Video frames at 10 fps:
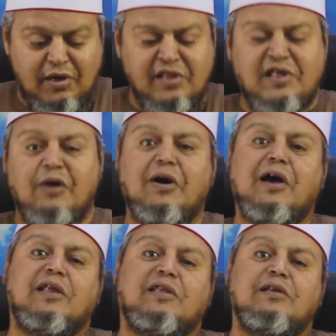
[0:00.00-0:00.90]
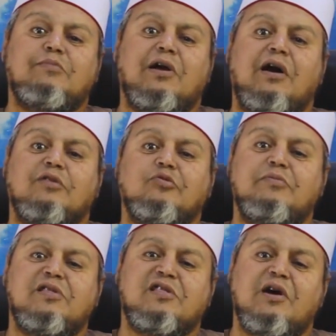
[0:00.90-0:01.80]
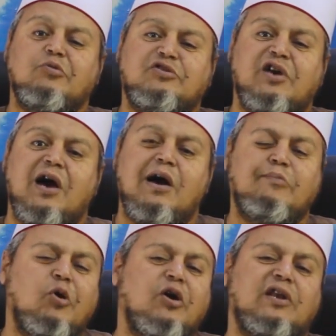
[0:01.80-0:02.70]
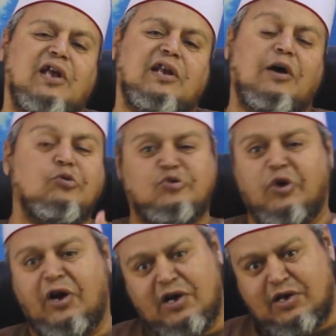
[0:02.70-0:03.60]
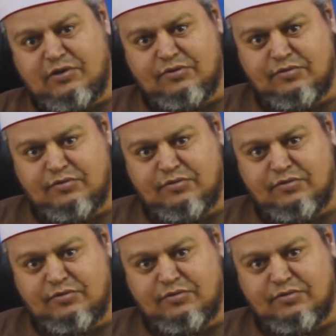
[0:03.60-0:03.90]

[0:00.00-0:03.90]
إذا وجدت المرأة من زوجها بخلا أو شحا